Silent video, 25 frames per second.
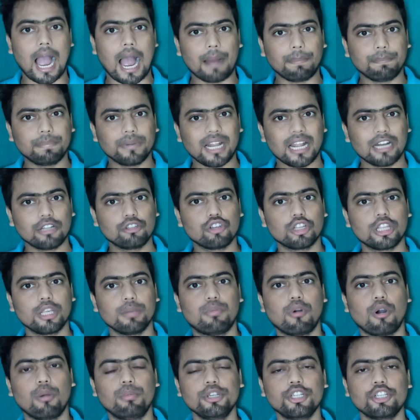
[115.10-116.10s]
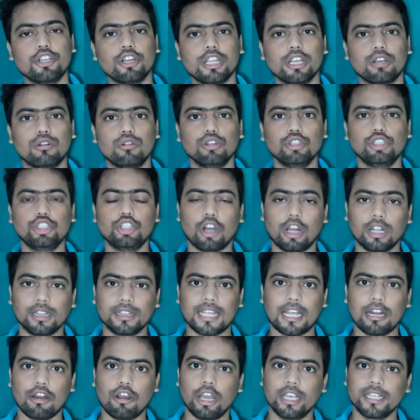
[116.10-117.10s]
আপনার যদি ভবিষ্যতে কোনো
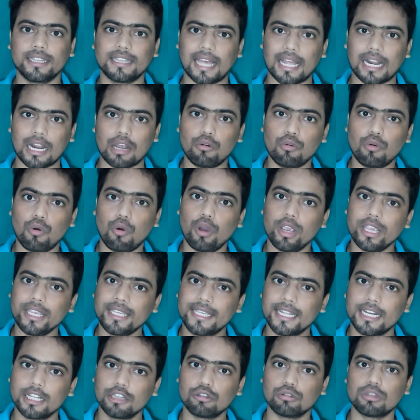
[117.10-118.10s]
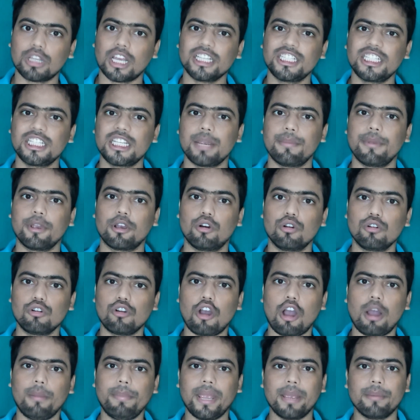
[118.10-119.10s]
সন্তান হয় তারাও ওই কৃতদাস হিসেবে গণ্য
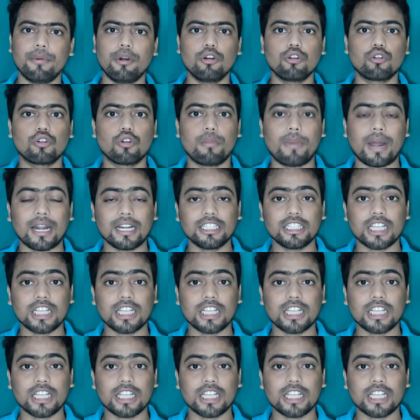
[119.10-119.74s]
হবে এবং রোমান